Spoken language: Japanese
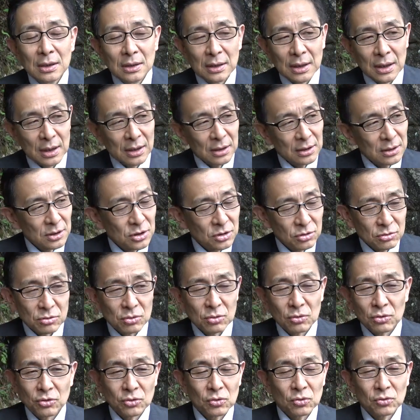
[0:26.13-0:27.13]
で
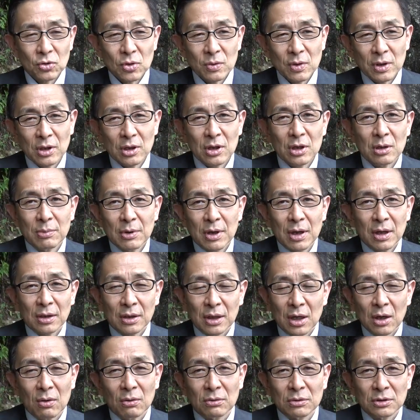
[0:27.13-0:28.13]
蓄膿症と言われれ
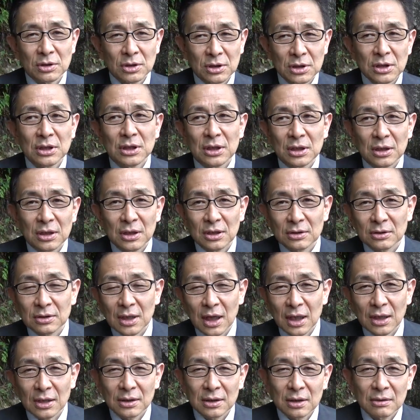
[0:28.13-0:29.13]
ば基本真意ってや
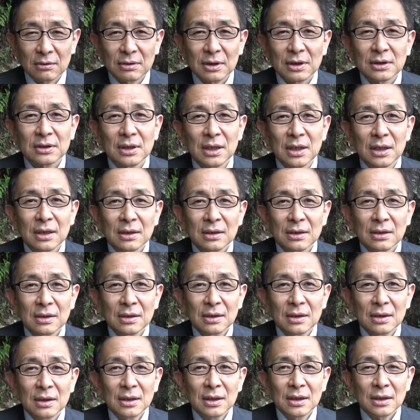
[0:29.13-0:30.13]
つが入ってるんですね
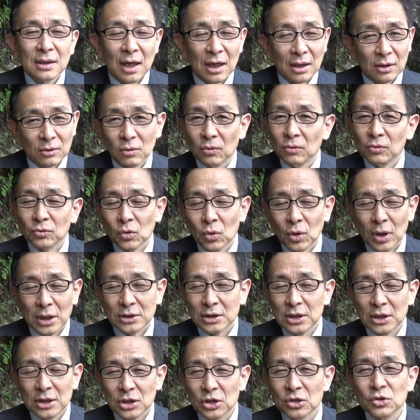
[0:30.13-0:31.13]
葛根と
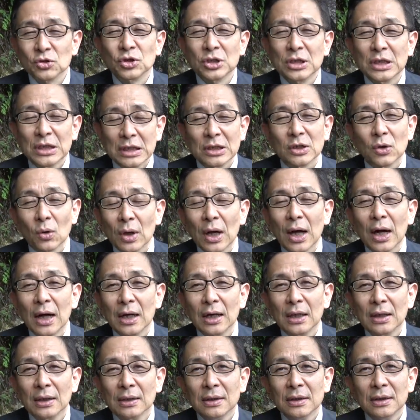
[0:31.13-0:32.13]
か選球審議とか
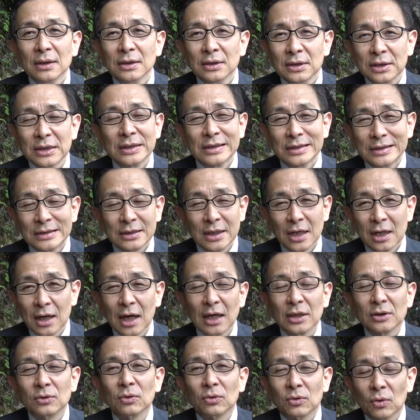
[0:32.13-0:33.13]
審議聖
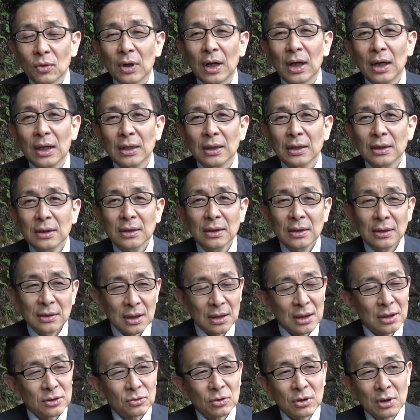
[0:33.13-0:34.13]
杯ととか
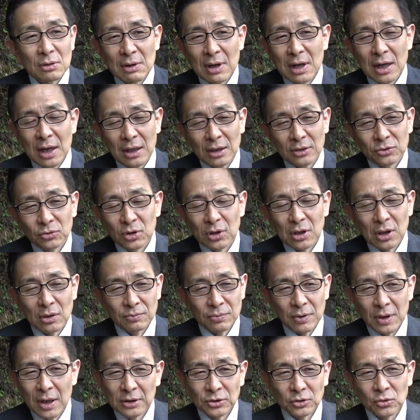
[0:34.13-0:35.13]
ただそれはそれ
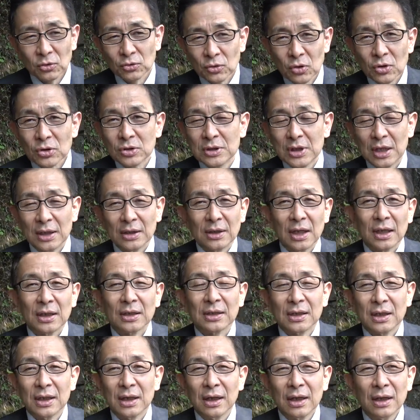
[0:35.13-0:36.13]
がファーストチョイスなん
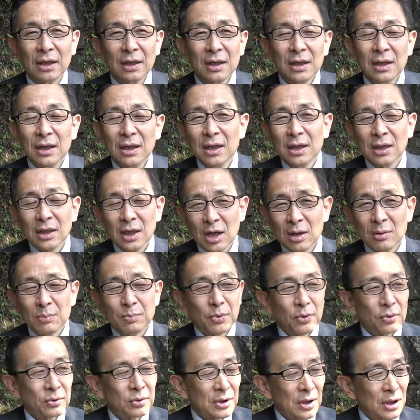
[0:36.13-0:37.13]
だって漢
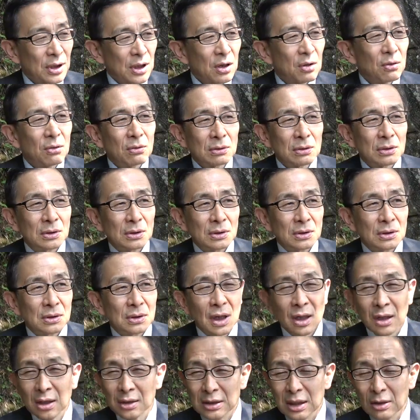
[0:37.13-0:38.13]
方って基本
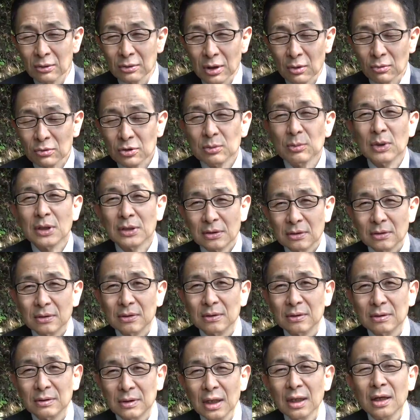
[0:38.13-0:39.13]
体を治します、
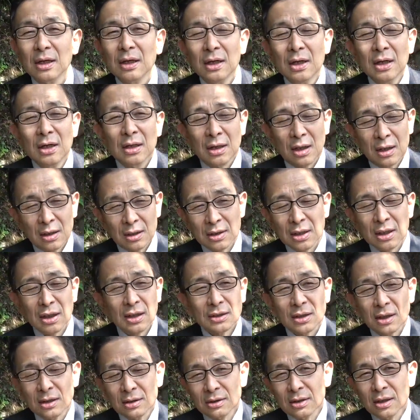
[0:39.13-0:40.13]
ね、体
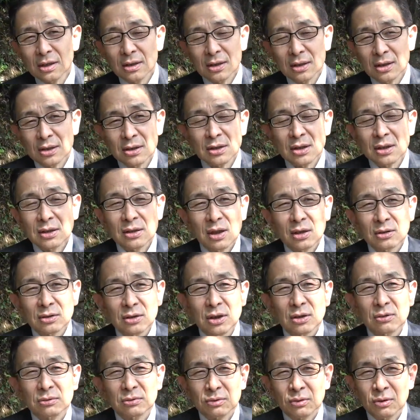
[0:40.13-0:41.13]
がだんだん元気になっ
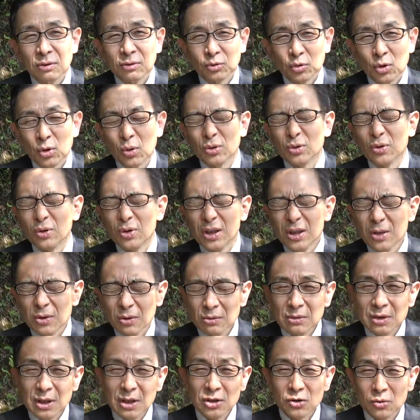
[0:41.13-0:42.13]
ていくとそれこそい
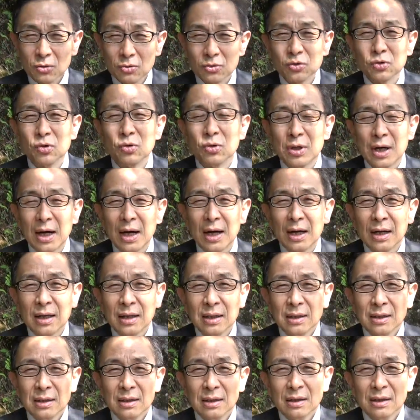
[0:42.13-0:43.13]
ろんな症状が
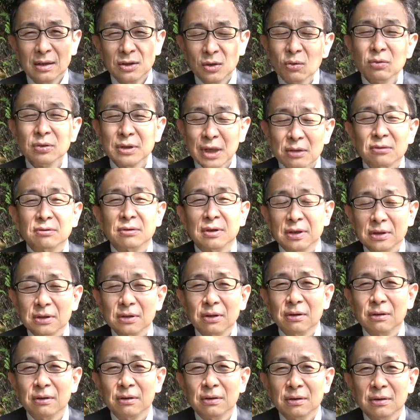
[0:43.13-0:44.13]
良くなるんで
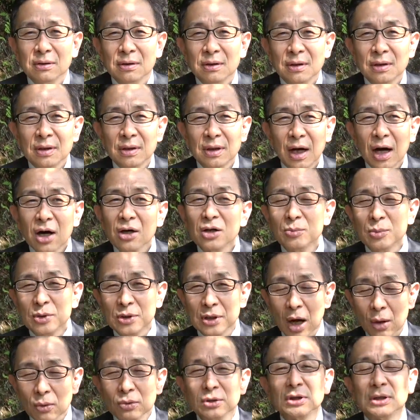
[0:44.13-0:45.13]
すよある意
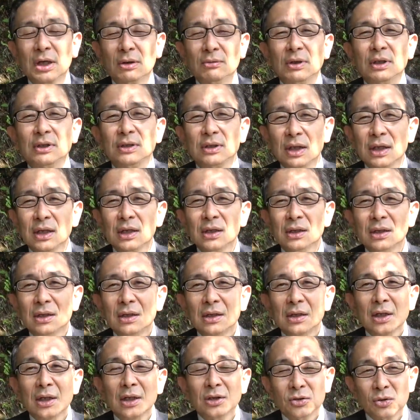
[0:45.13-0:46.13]
味治っちゃうんですね
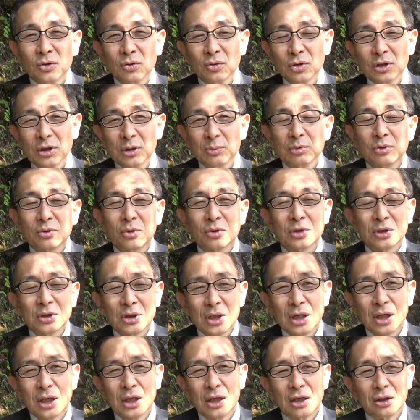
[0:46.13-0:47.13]
その一部とし
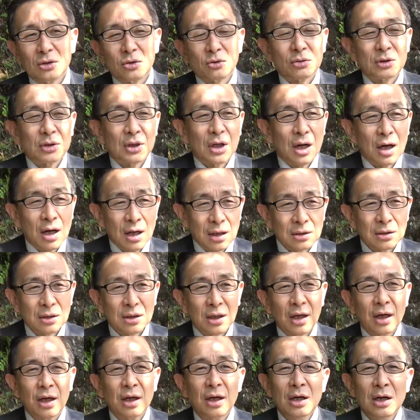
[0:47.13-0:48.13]
て特に
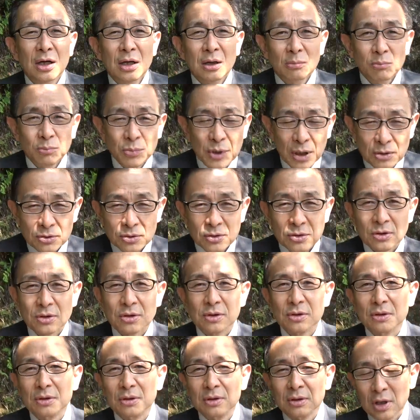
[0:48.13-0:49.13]
半下白
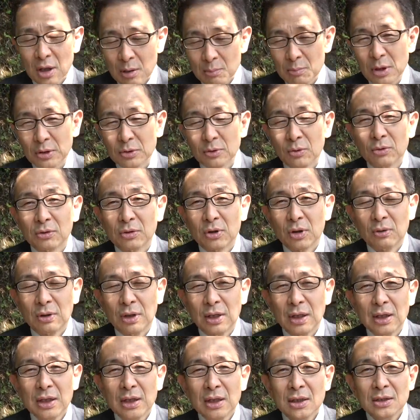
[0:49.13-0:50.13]
術天麻糖っていう
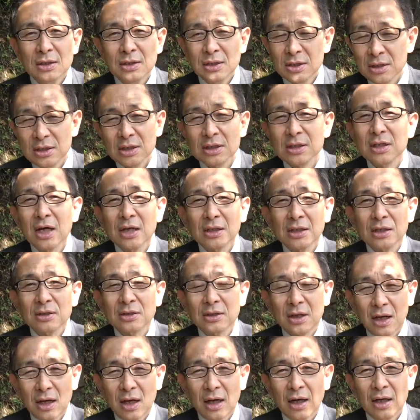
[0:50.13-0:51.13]
のは腎気剤で
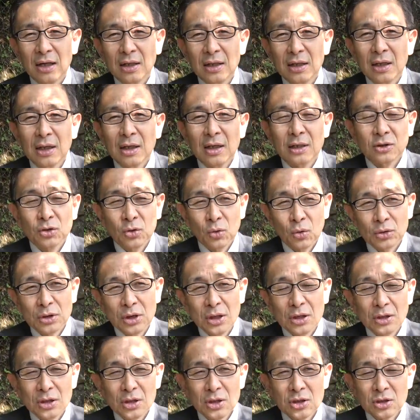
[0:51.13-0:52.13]
すから朝
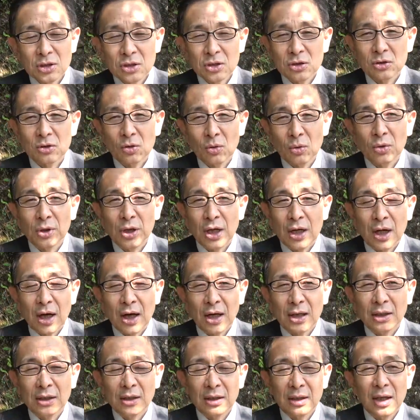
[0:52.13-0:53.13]
鮮人参と奥義
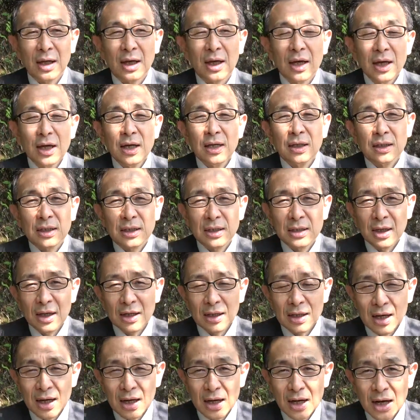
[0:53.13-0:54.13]
が入って気
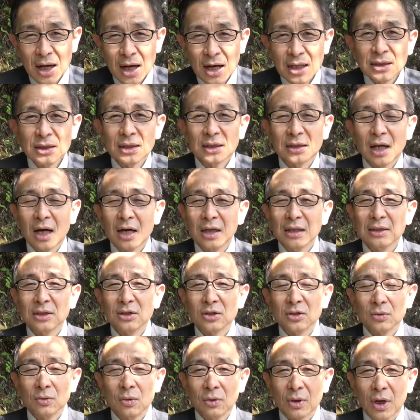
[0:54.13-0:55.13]
長に体
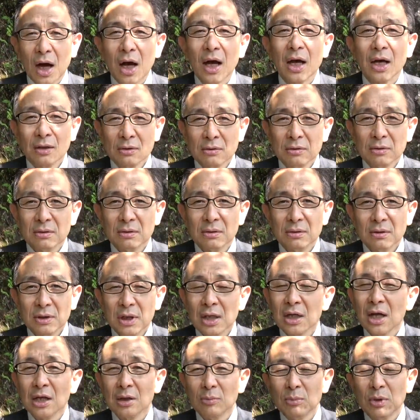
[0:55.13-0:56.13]
質を変えるっ
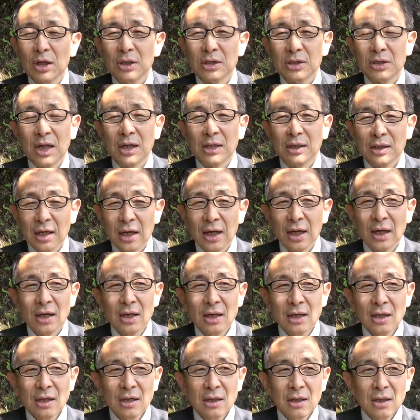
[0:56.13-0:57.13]
ていうようなイメージなんで
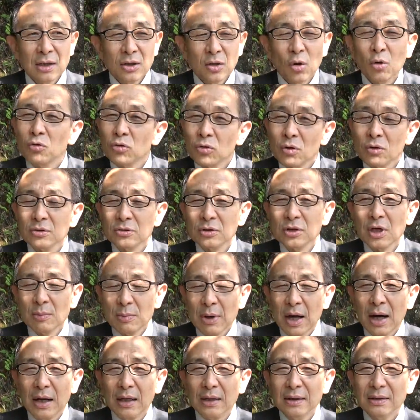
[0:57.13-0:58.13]
極論す
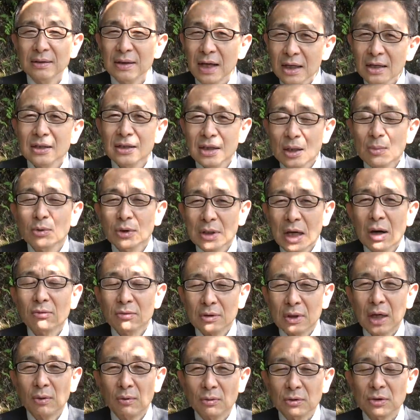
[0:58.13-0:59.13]
れば何でも
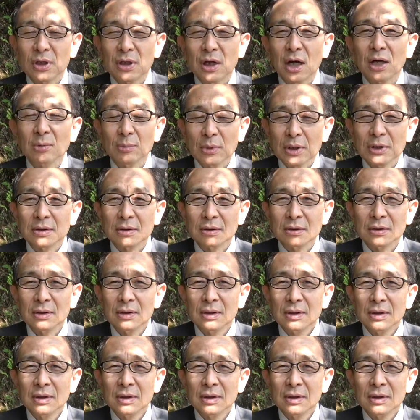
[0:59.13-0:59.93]
治る可能性があります